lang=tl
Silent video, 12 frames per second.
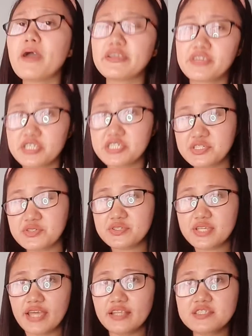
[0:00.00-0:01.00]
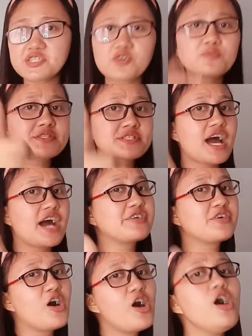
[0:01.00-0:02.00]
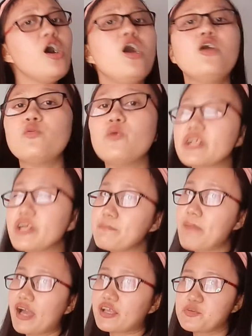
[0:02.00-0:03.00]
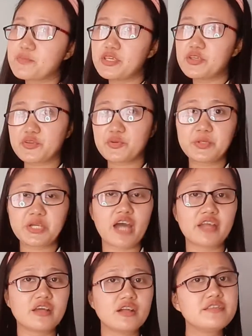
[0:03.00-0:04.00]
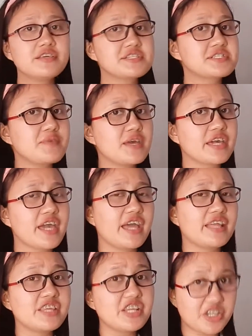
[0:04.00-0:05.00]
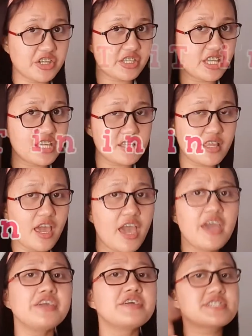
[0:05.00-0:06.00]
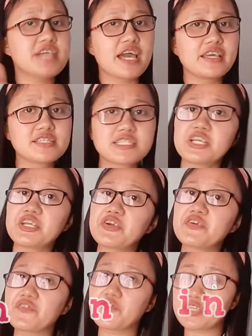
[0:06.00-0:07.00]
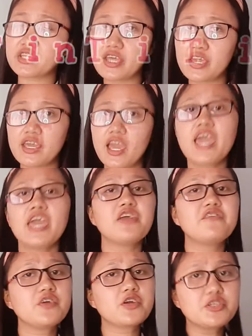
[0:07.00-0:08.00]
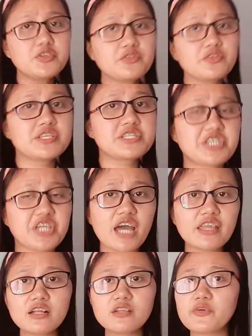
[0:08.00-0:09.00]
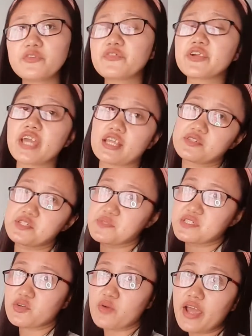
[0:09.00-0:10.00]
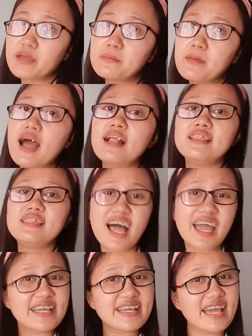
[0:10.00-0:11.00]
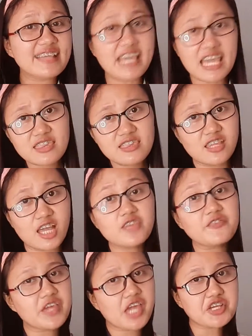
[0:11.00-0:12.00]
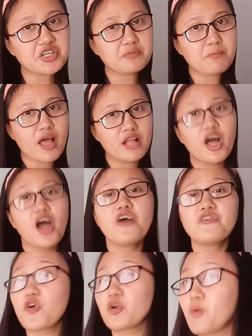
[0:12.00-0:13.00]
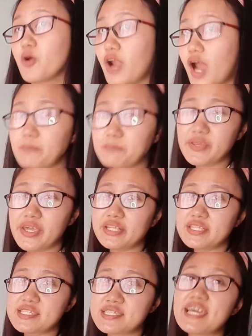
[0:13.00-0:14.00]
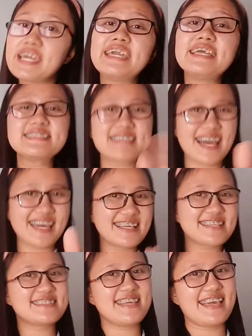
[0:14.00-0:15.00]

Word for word: my dear students! Kumusta kayo? Welcome back to my YouTube channel. This is me again, Teacher Tin your science teacher for today. If you're new to this channel, don't forget to subscribe, like, and hit the notification bell for more updates in Science